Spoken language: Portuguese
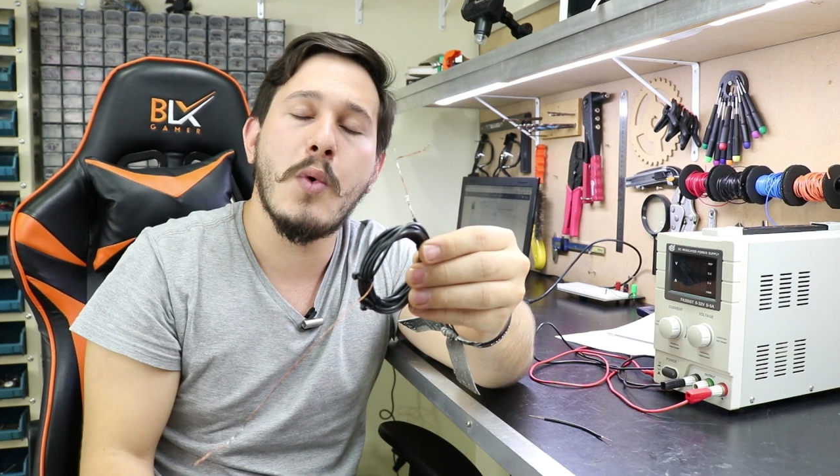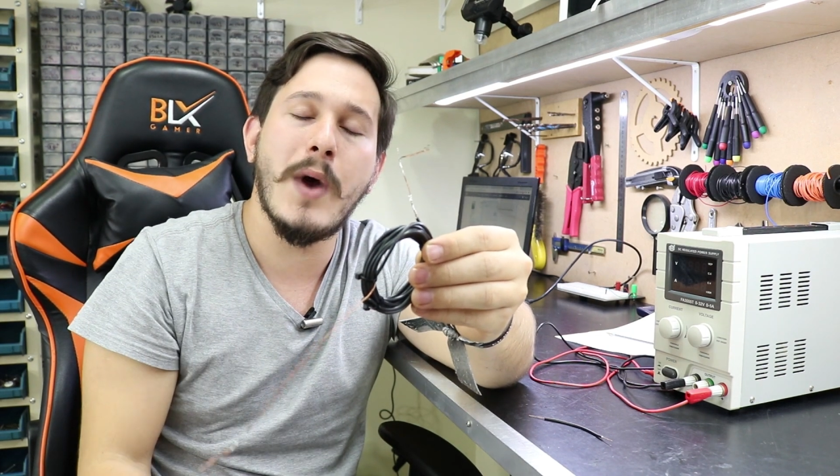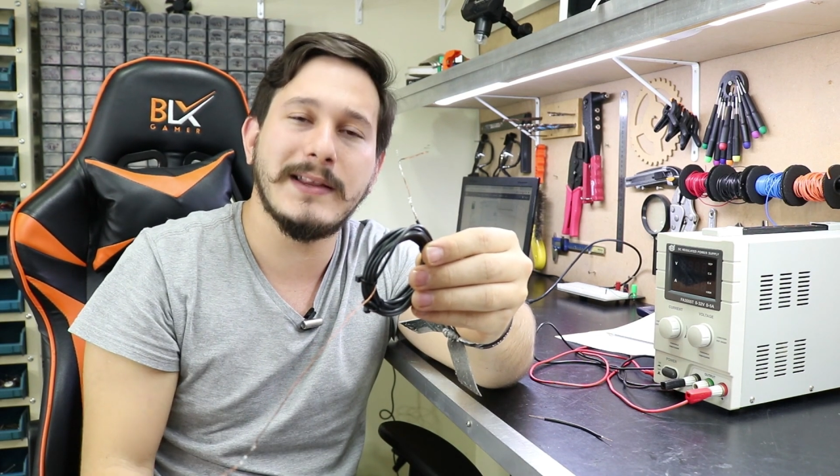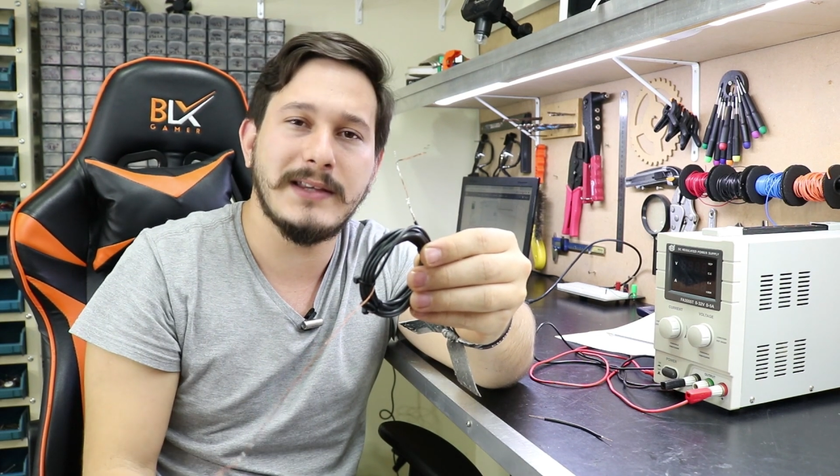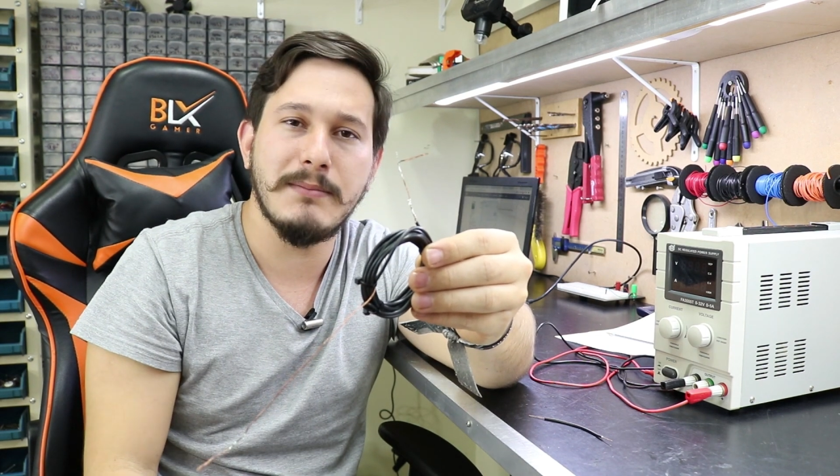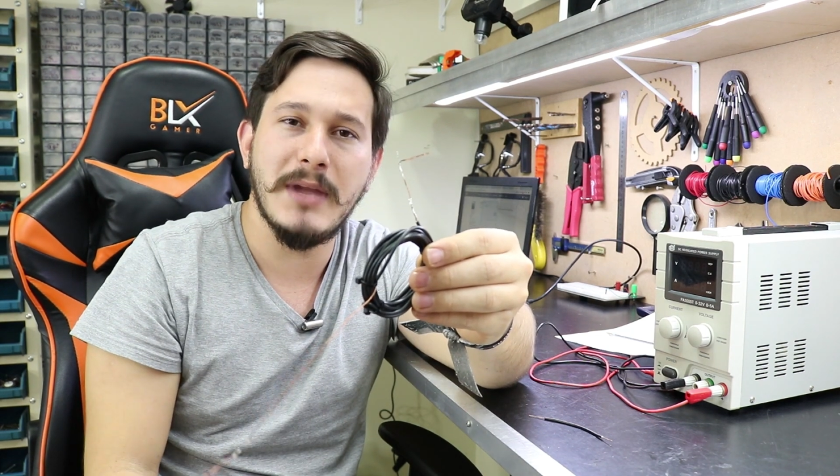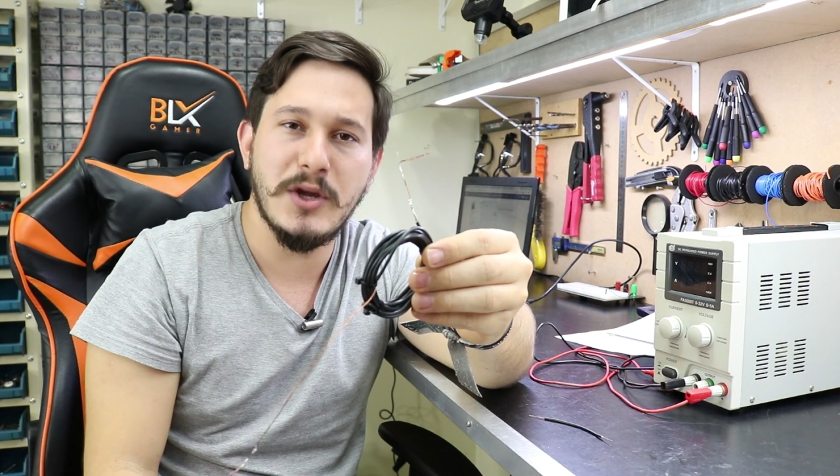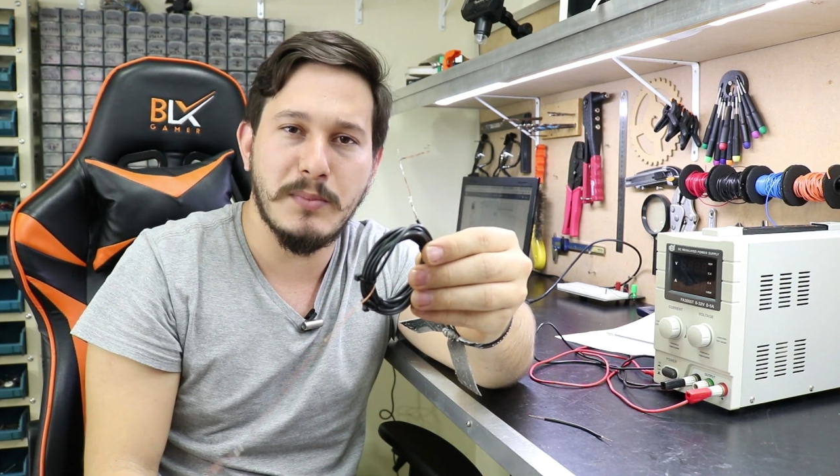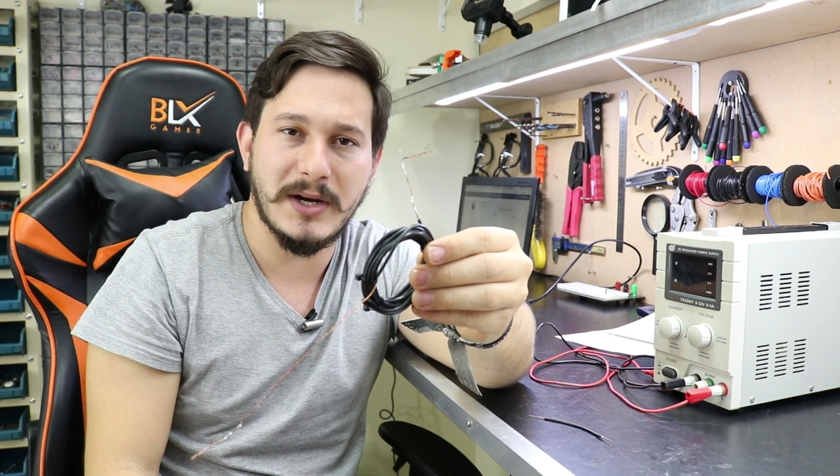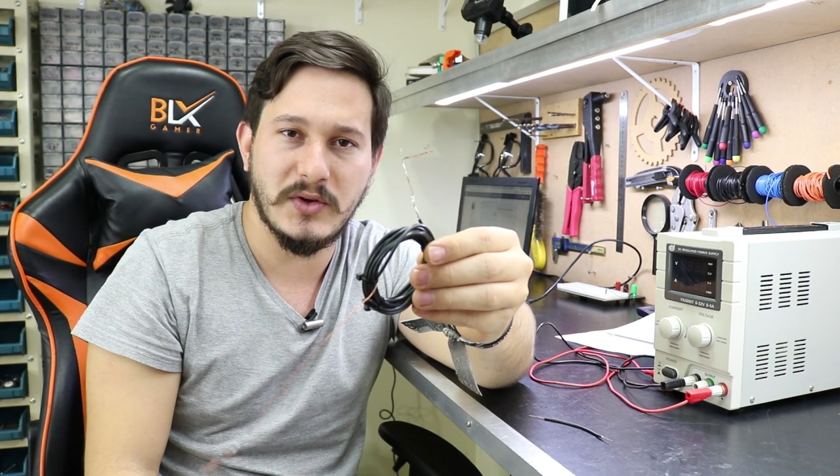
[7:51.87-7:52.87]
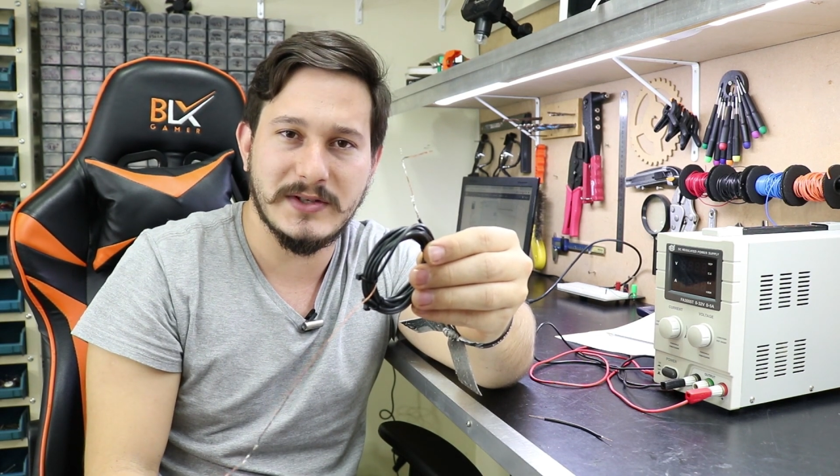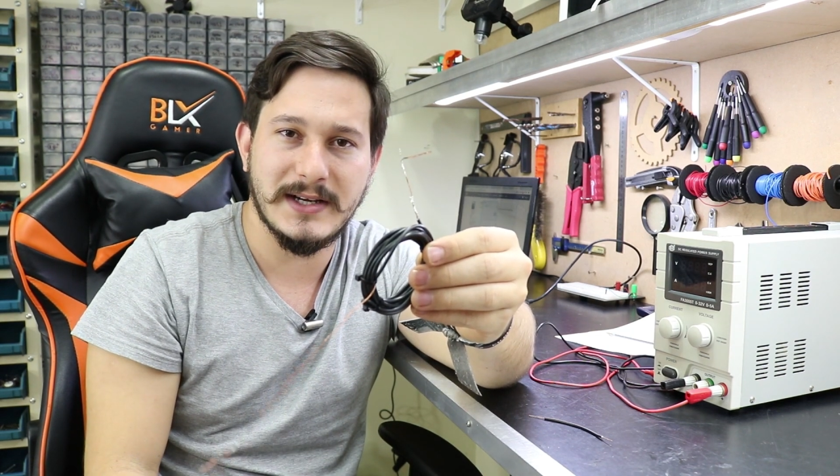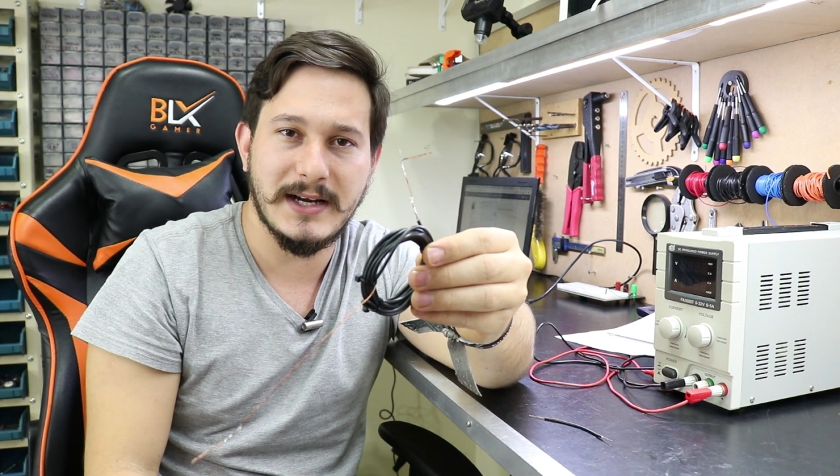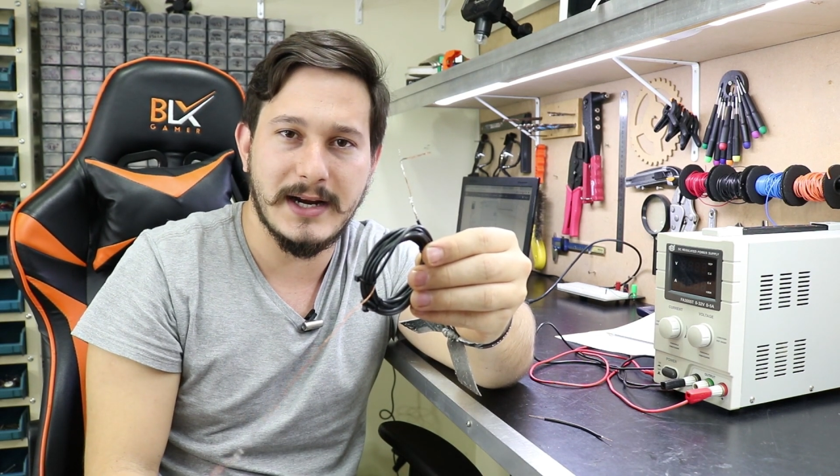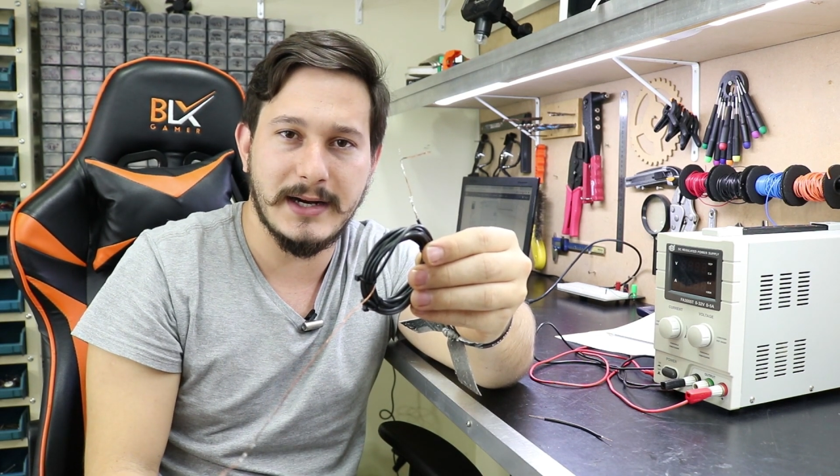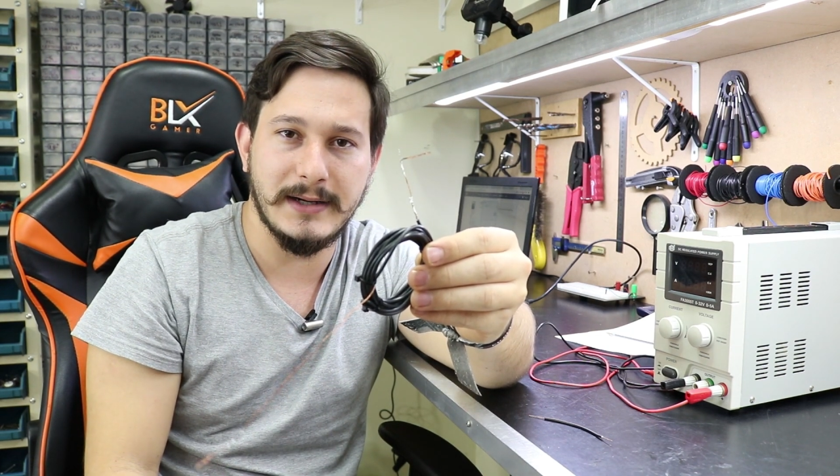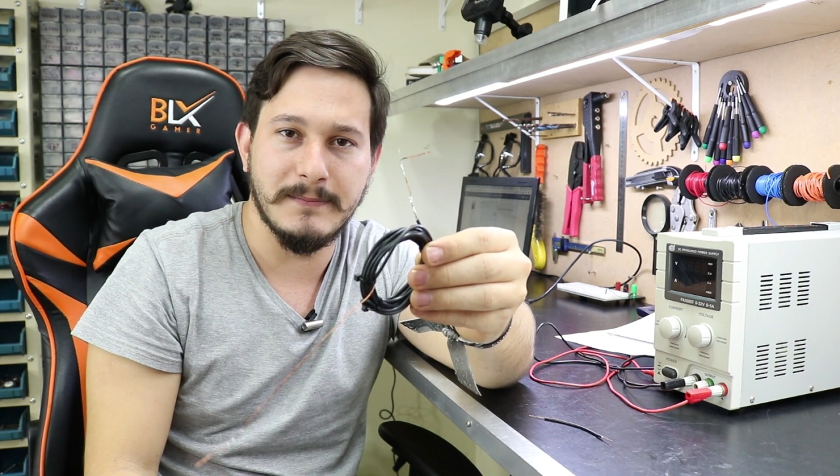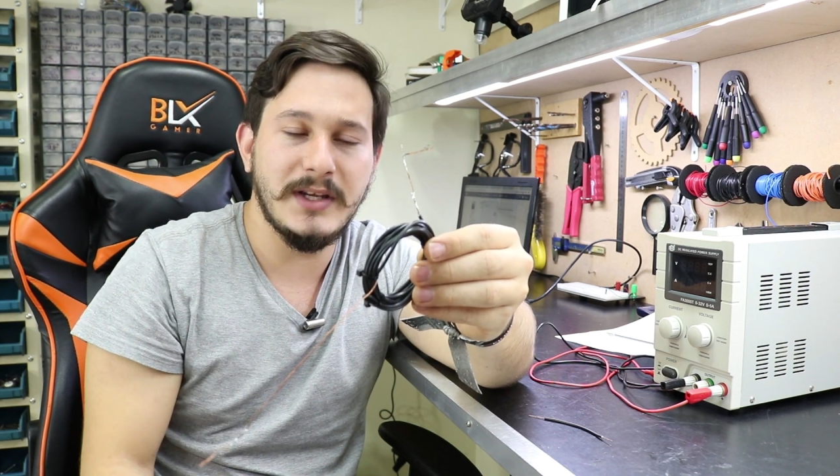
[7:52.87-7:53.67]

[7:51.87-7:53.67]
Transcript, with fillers: 4,5 para nossa carga